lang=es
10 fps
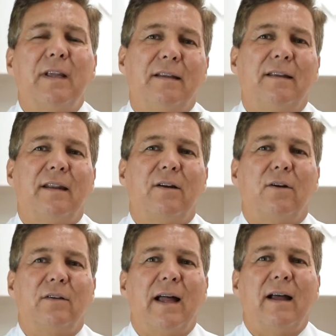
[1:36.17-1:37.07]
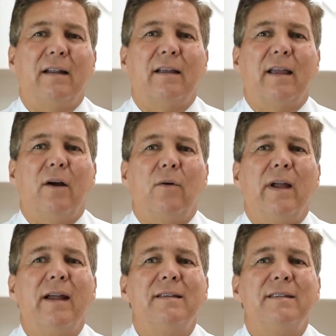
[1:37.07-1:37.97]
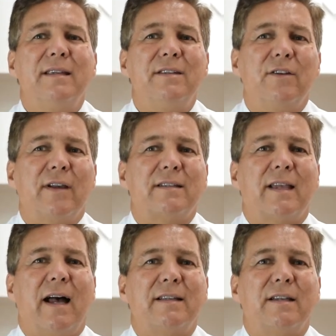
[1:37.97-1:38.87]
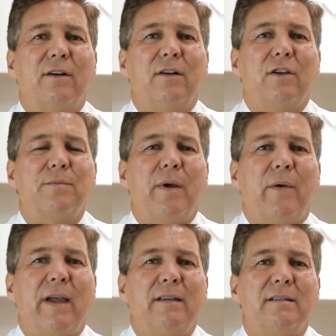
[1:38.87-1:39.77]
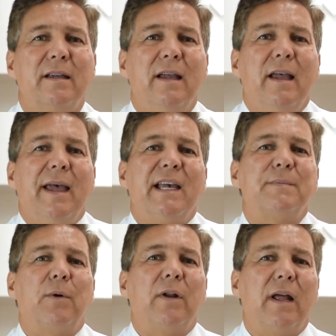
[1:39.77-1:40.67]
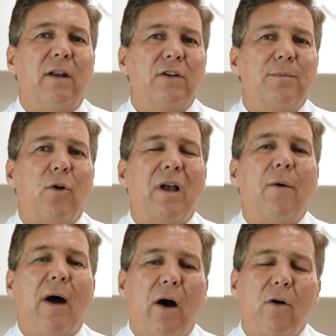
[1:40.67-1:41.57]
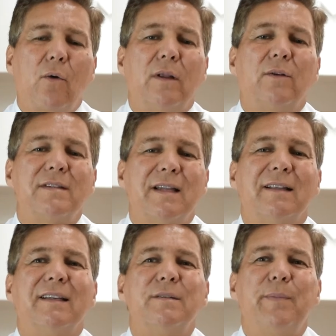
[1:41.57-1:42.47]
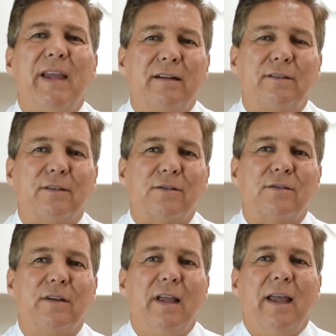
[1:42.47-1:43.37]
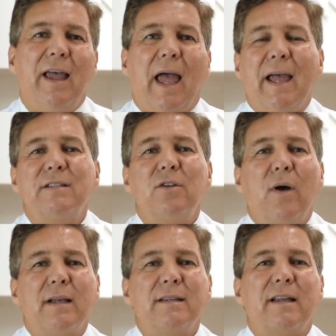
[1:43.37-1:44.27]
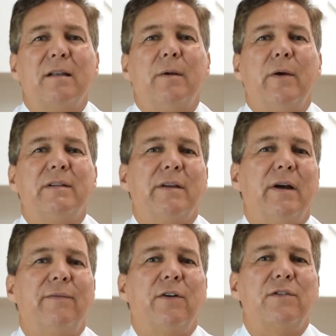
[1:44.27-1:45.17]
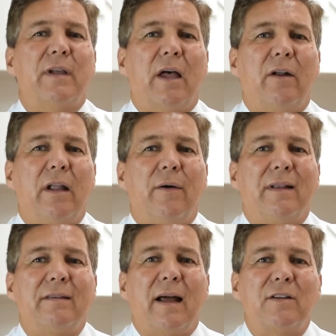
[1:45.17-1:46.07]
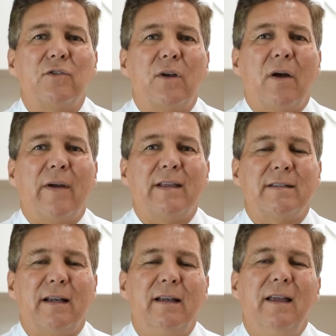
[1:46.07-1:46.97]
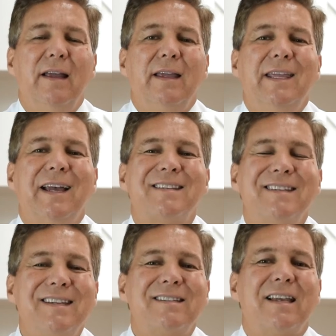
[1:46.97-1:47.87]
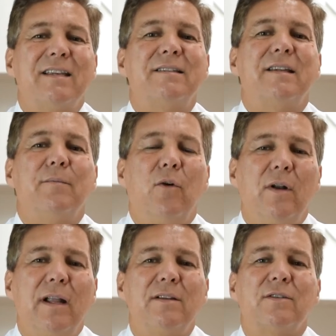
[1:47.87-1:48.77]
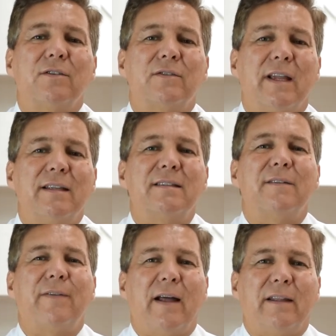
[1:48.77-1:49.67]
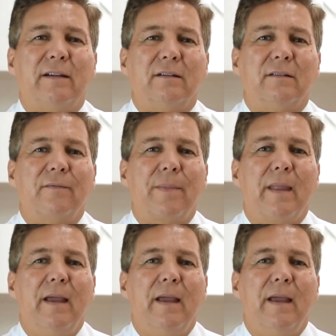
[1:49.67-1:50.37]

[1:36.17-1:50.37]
importante recordar que un ejercicio que se hace con los bebés es ponerlos boca abajo cuando están despiertos. Esto hace que el bebé se vea forzado a levantar su cabeza y así se estimula el sostén cefálico.